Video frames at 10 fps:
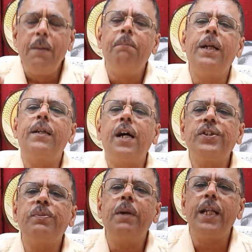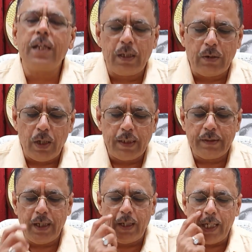மெட்ராஸ் மெடிக்கல் காலேஜ்
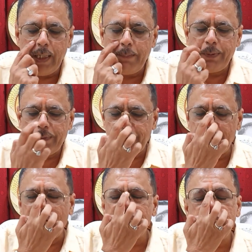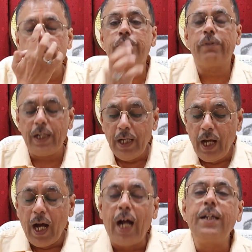தான் ஹைலி ப்ரிஃபர்ட் ஆஸ் யூஷுவல்
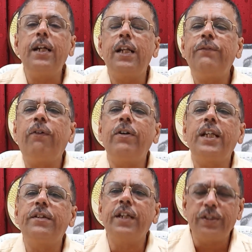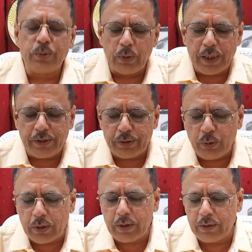ஹண்ட்ரட் அண்ட் ஃபார்ட்டி த்ரீ ஸ்டூடெண்ட்ஸ்
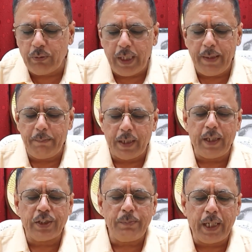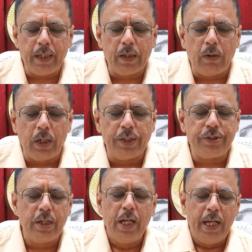டுக் டுடே மெட்ராஸ் மெடிக்கல் காலேஜ்
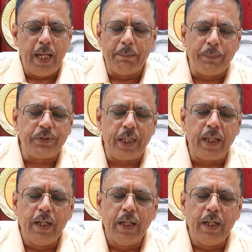எம்எம்சி